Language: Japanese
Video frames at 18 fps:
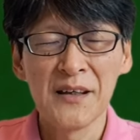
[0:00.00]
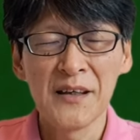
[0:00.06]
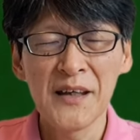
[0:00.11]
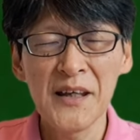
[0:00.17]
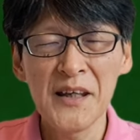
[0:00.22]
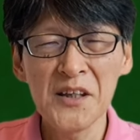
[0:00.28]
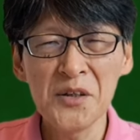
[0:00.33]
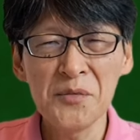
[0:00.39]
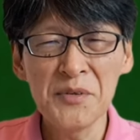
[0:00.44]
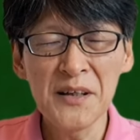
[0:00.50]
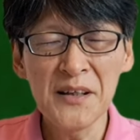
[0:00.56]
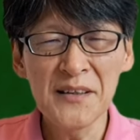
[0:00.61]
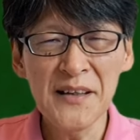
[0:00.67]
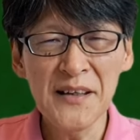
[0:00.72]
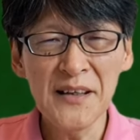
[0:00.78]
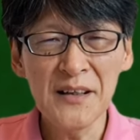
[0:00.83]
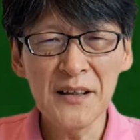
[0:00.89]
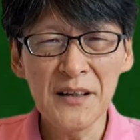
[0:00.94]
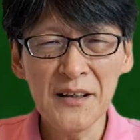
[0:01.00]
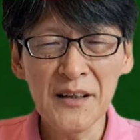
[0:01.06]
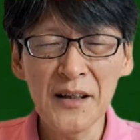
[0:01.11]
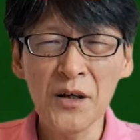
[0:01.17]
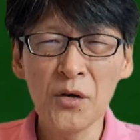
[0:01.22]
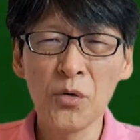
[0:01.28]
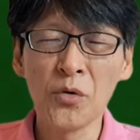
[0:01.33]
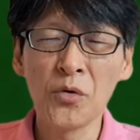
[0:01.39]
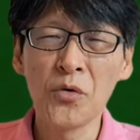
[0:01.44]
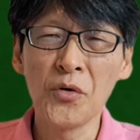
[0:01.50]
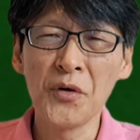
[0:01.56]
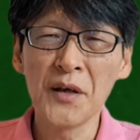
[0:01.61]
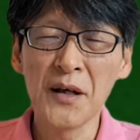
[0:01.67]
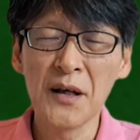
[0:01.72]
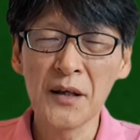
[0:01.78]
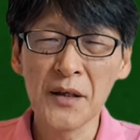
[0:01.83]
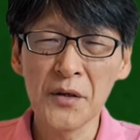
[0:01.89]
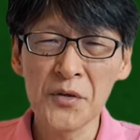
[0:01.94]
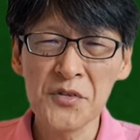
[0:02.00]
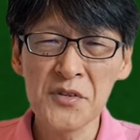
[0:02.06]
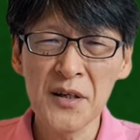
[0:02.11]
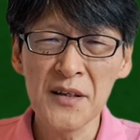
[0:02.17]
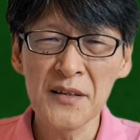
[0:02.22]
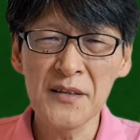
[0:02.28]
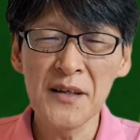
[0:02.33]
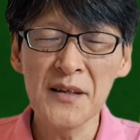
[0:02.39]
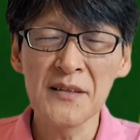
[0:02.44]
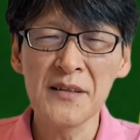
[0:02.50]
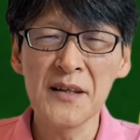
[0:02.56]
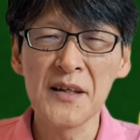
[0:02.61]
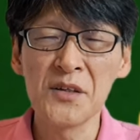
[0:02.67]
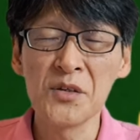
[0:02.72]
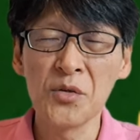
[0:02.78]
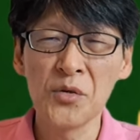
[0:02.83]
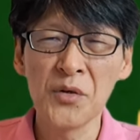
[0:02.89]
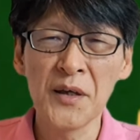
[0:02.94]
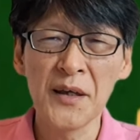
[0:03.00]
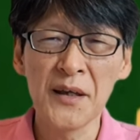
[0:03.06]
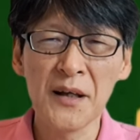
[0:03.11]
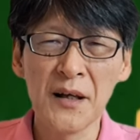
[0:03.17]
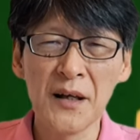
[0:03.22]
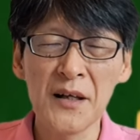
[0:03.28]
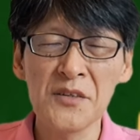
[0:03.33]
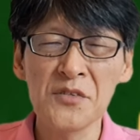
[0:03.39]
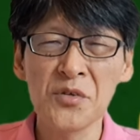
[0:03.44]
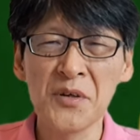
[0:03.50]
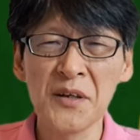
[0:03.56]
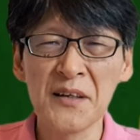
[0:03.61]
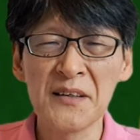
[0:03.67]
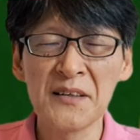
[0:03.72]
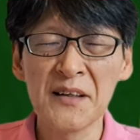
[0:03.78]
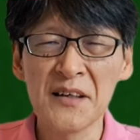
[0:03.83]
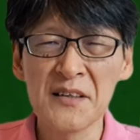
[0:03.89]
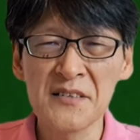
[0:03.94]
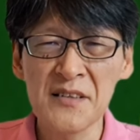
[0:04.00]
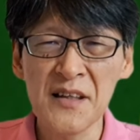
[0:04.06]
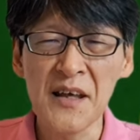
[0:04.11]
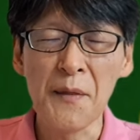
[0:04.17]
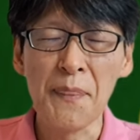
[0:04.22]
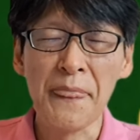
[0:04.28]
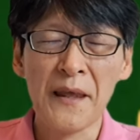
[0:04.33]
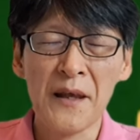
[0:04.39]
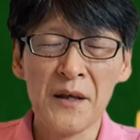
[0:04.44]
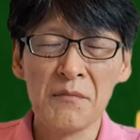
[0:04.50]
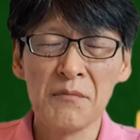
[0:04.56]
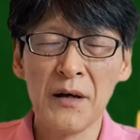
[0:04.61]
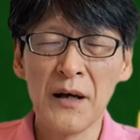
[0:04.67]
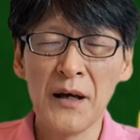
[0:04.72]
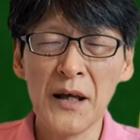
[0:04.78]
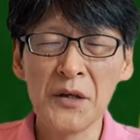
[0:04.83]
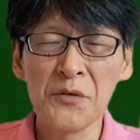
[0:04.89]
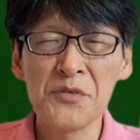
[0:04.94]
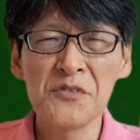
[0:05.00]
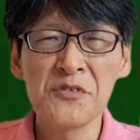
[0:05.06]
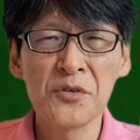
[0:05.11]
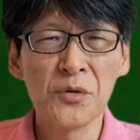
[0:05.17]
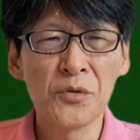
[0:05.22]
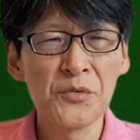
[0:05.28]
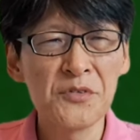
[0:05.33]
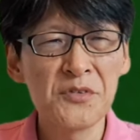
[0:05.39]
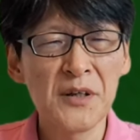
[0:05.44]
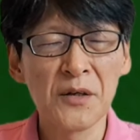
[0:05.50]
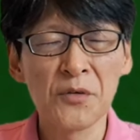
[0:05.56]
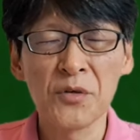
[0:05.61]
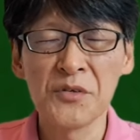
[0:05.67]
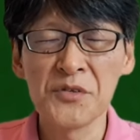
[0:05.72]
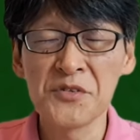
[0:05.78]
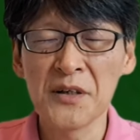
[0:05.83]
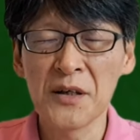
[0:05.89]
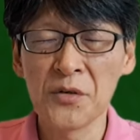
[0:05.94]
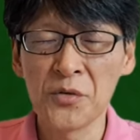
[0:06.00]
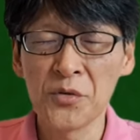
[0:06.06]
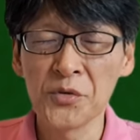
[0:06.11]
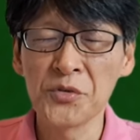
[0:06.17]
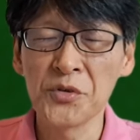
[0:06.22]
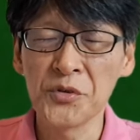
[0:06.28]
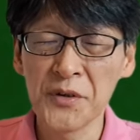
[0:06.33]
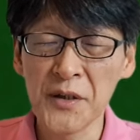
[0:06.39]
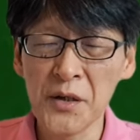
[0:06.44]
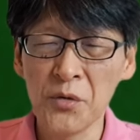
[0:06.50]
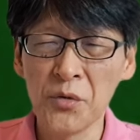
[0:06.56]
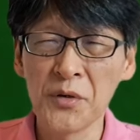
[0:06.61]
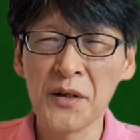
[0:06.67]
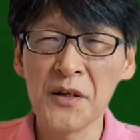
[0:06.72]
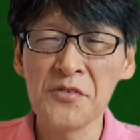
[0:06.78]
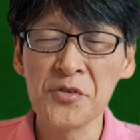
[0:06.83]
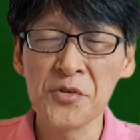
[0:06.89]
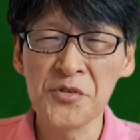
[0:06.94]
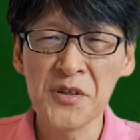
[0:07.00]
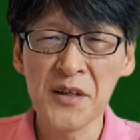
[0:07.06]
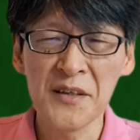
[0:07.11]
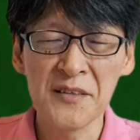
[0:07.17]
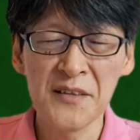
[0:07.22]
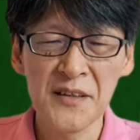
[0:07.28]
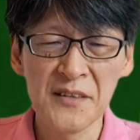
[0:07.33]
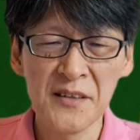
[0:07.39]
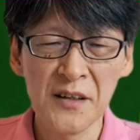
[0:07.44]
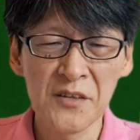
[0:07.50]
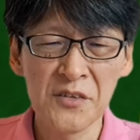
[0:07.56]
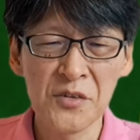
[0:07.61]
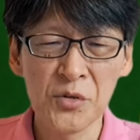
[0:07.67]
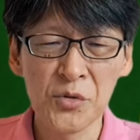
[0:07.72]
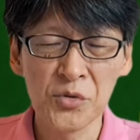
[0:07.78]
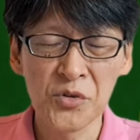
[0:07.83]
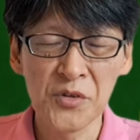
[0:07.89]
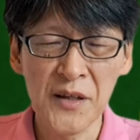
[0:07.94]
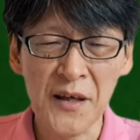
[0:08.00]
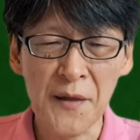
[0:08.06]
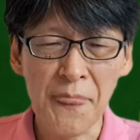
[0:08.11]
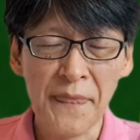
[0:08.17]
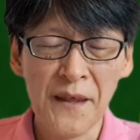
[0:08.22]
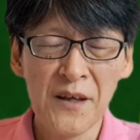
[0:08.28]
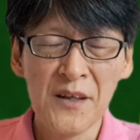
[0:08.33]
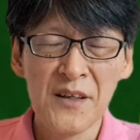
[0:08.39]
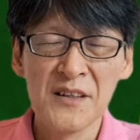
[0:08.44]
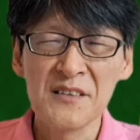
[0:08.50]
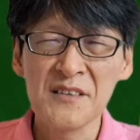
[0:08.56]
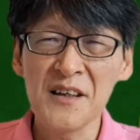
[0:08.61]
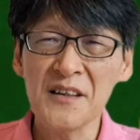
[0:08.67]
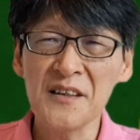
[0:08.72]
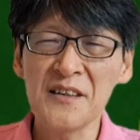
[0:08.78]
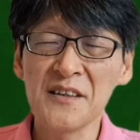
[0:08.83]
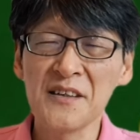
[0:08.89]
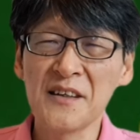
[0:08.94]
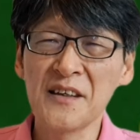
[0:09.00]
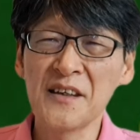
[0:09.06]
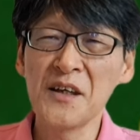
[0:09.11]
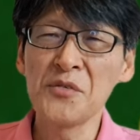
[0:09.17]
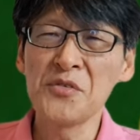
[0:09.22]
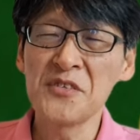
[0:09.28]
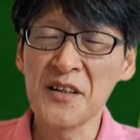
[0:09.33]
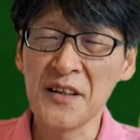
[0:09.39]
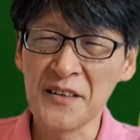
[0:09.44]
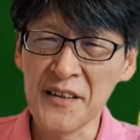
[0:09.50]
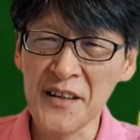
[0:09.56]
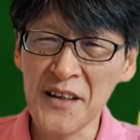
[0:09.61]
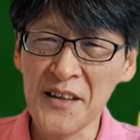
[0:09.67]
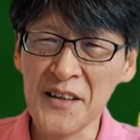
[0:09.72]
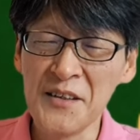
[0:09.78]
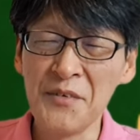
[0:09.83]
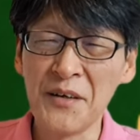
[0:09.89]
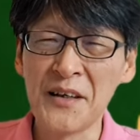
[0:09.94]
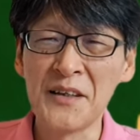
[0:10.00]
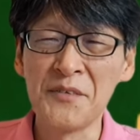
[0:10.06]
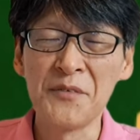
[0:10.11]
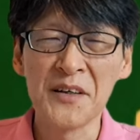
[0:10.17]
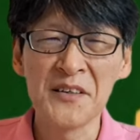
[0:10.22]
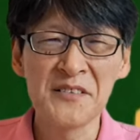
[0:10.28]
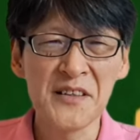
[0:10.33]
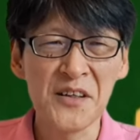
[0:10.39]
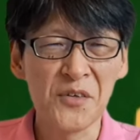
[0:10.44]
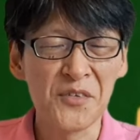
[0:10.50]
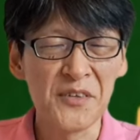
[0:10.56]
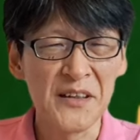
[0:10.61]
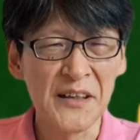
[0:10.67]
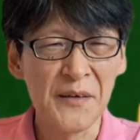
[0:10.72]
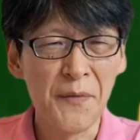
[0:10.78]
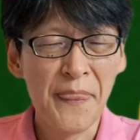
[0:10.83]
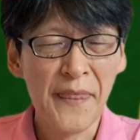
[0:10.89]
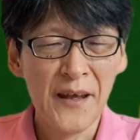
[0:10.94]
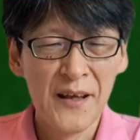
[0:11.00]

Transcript: 永宮殿下からお声掛けをされて、天皇陛下がそれに対して、まあ、相打ちを打つかの、打つかのごとくね、お話をされていたということで、さっき、ケケフさんね、今言いましたように、